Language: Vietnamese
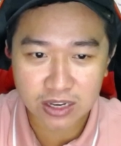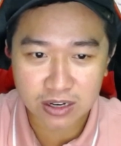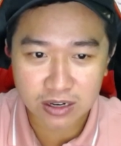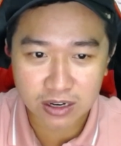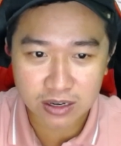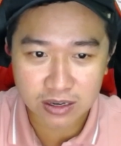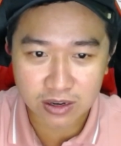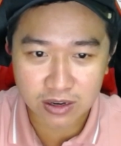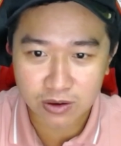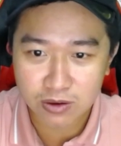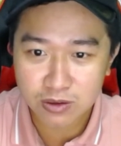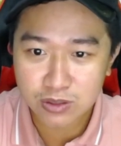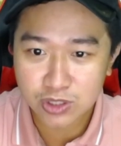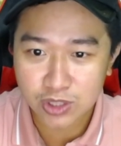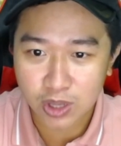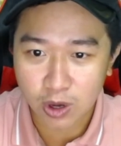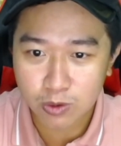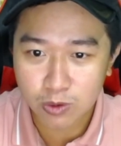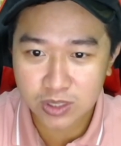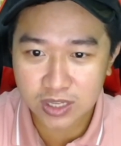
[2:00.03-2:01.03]
lực lượng,
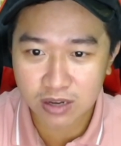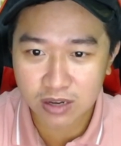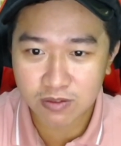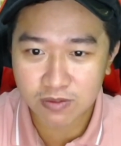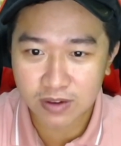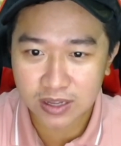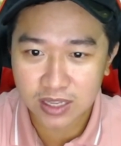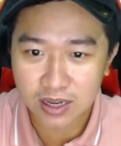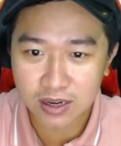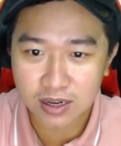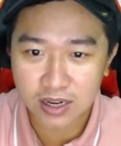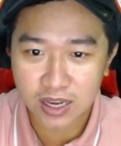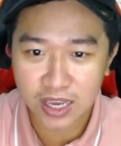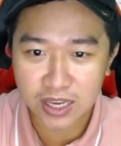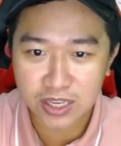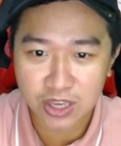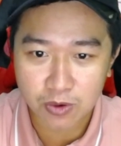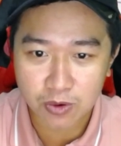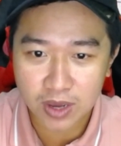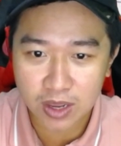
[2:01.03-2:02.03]
tổ chức và thực
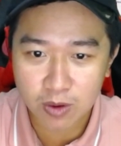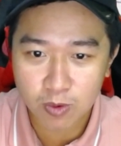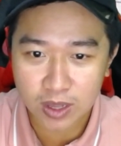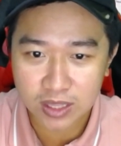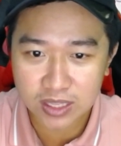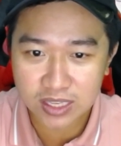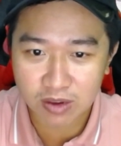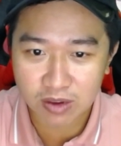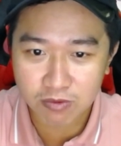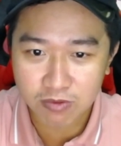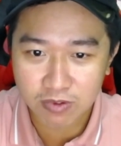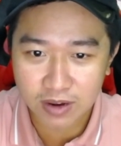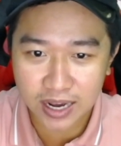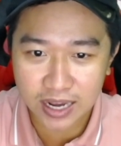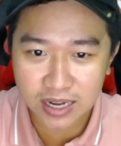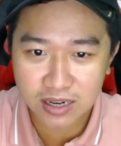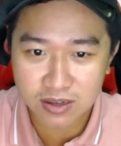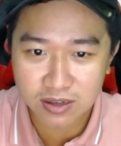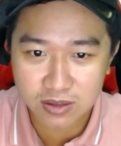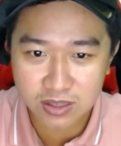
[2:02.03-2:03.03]
hiện nhiều kế hoạch chống
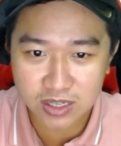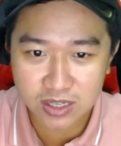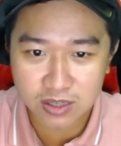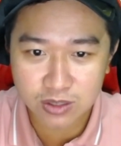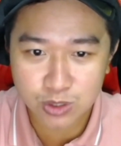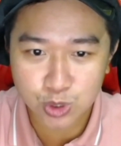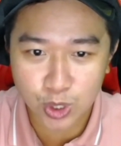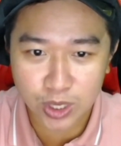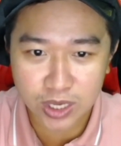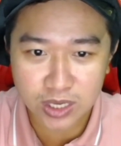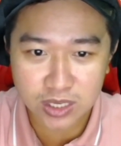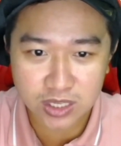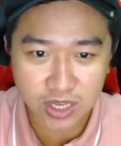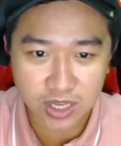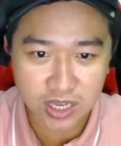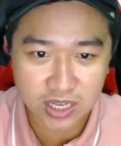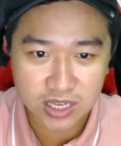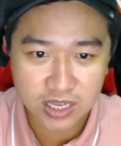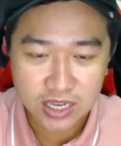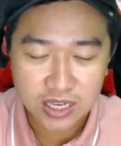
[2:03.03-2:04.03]
phá nước dư tuyên
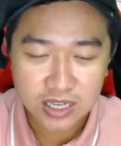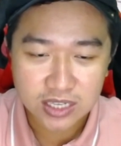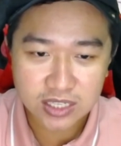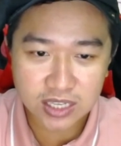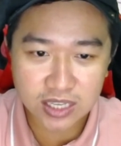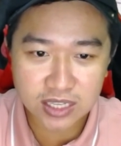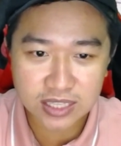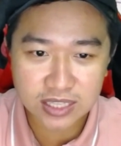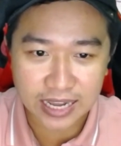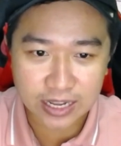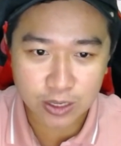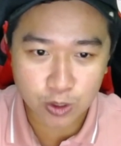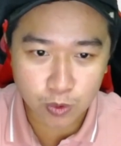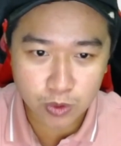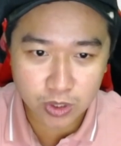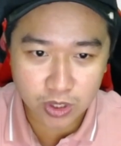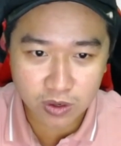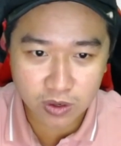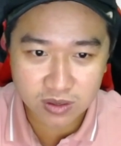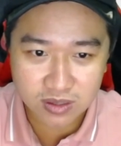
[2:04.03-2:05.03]
truyền, xuyên tạc chủ
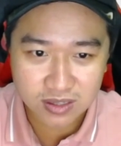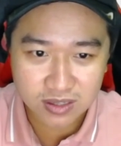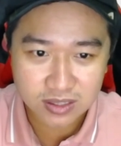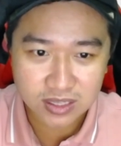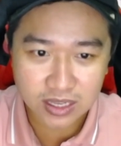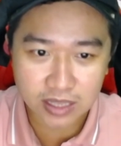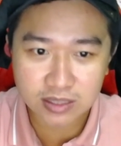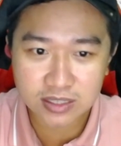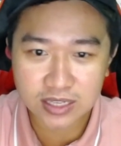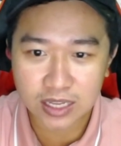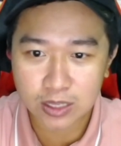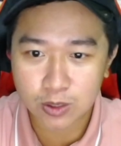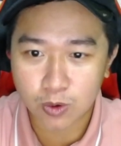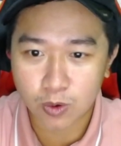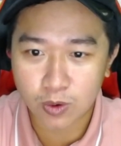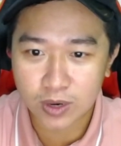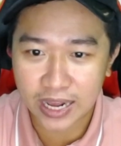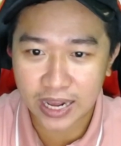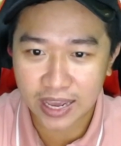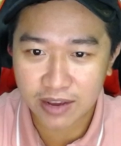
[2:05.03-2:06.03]
trương, chính sách
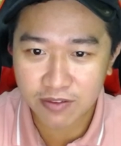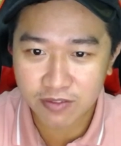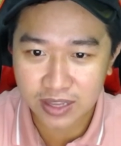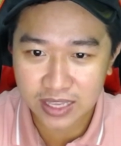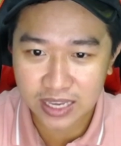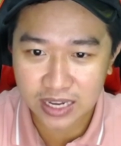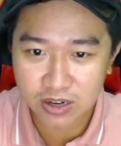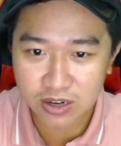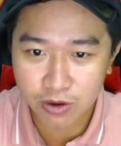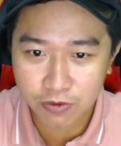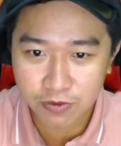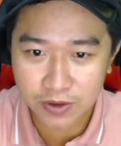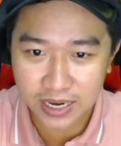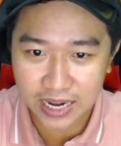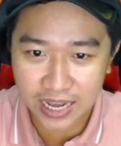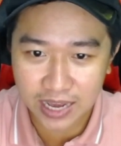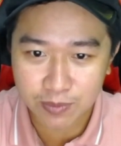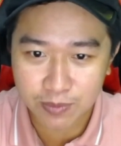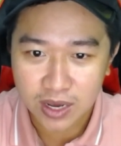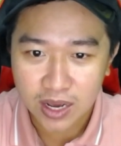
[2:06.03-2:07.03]
của đảng và nhà nước Việt
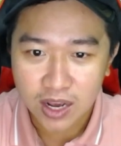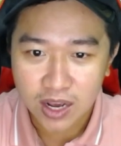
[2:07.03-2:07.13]
Nam,